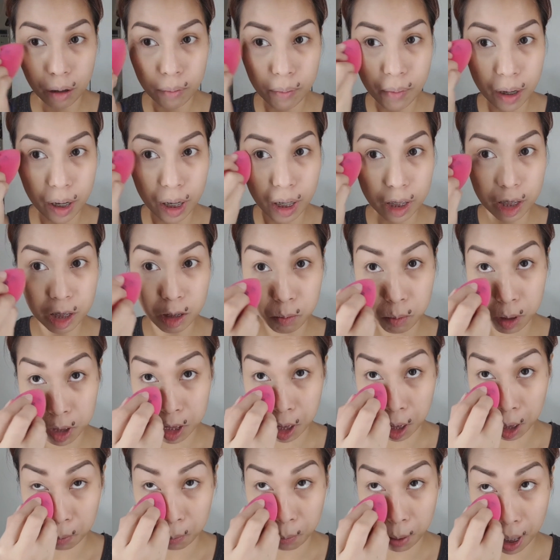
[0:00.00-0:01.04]
average ba
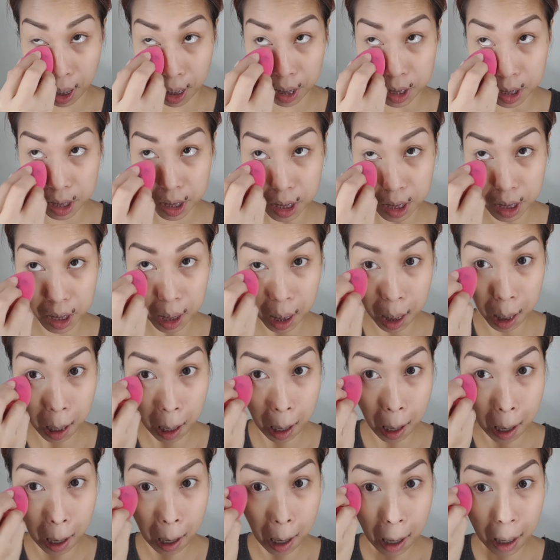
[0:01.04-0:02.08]
siya, best?
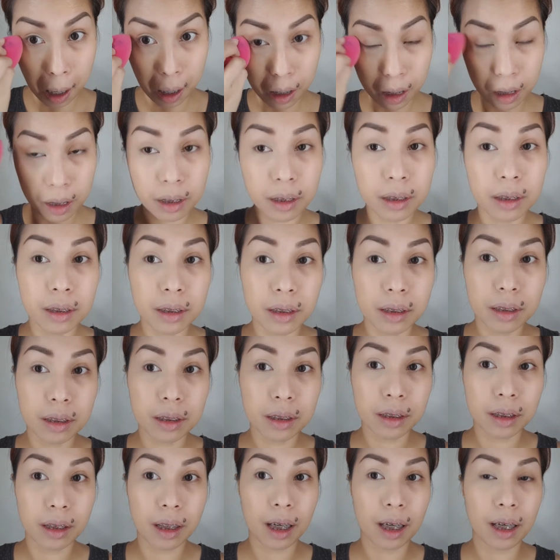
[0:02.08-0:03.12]

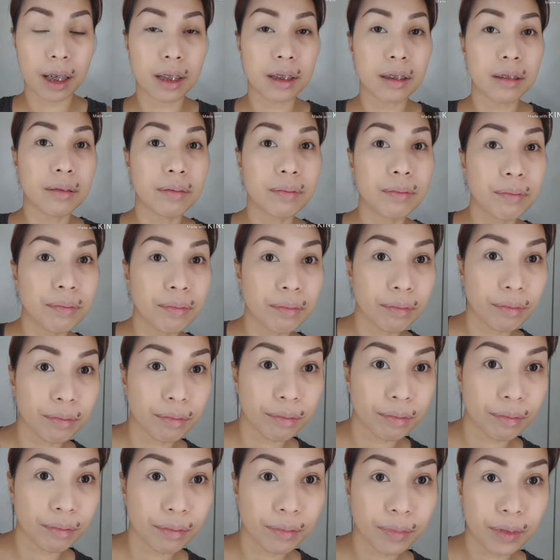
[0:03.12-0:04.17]
Yan.
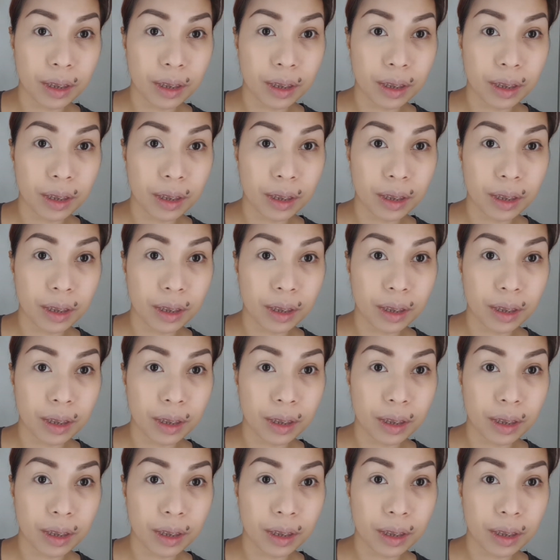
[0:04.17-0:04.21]
Mm.